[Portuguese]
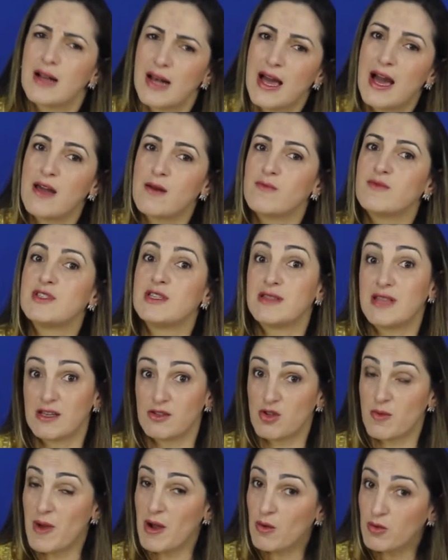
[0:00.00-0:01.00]
Claro, você
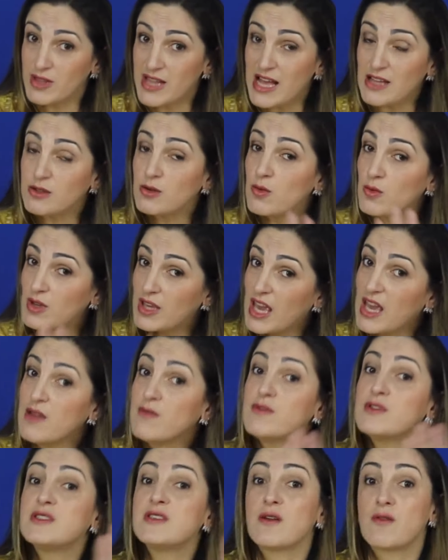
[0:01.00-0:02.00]
tem que tomar cuidado com
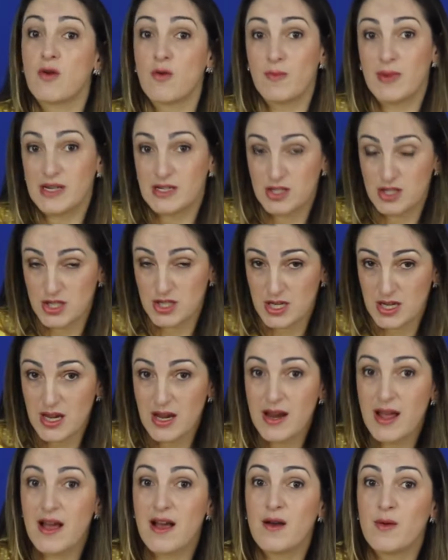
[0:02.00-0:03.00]
quem você
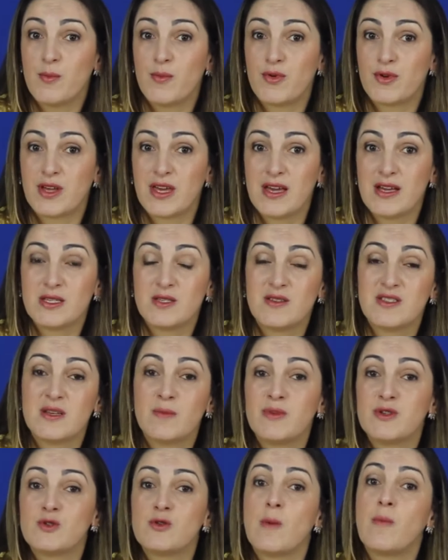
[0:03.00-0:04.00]
compartilha, porque às vezes
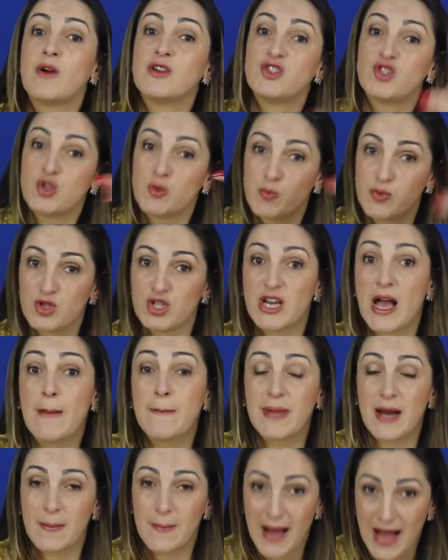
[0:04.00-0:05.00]
a pessoa pode te
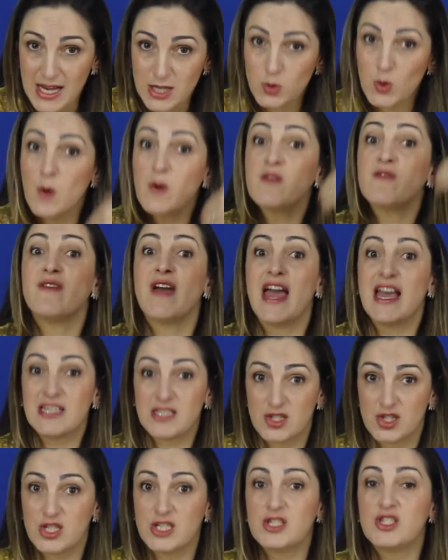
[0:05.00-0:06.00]
puxar para baixo ao
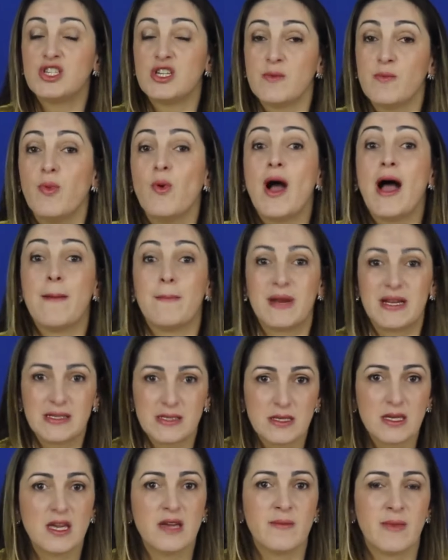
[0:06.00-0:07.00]
invés de te empurrar para
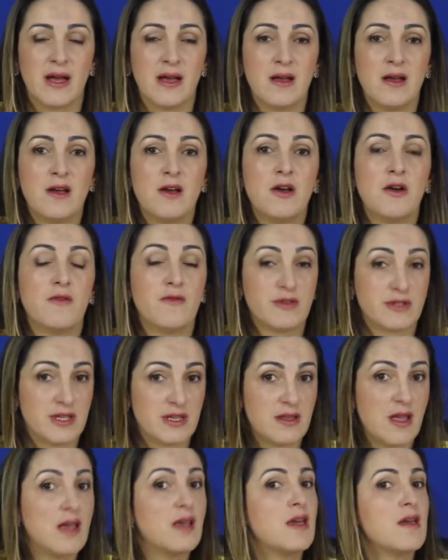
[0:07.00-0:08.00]
cima.
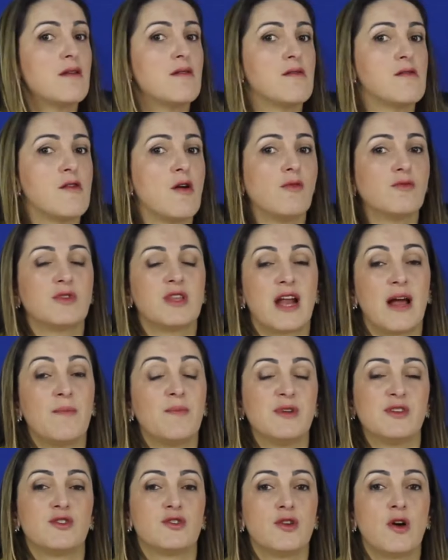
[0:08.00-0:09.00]
Você tem que encontrar
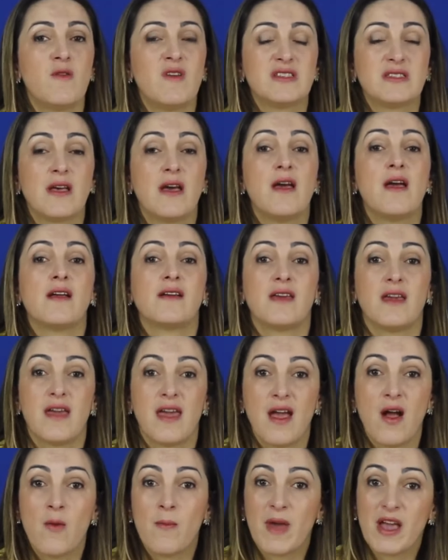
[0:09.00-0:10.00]
pessoas que
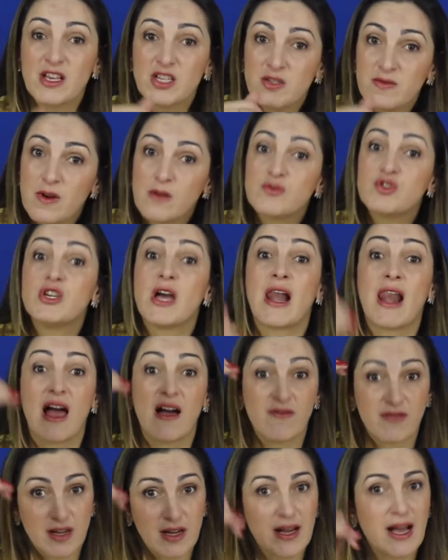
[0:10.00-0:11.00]
realmente vão te
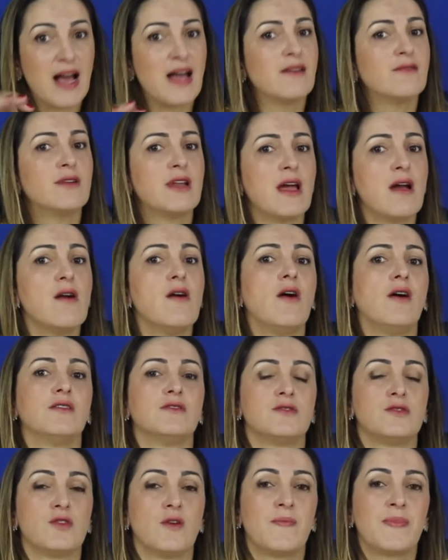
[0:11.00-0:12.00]
alavancar no
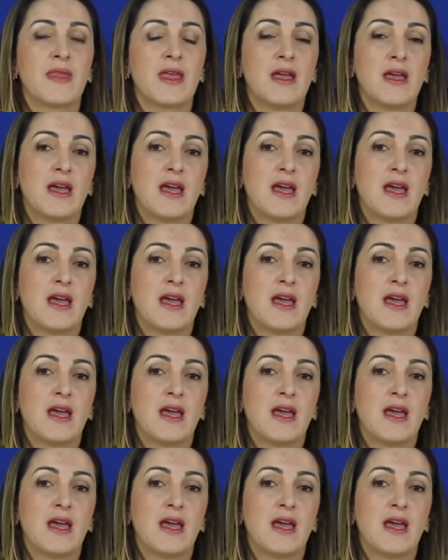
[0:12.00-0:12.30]
negócio.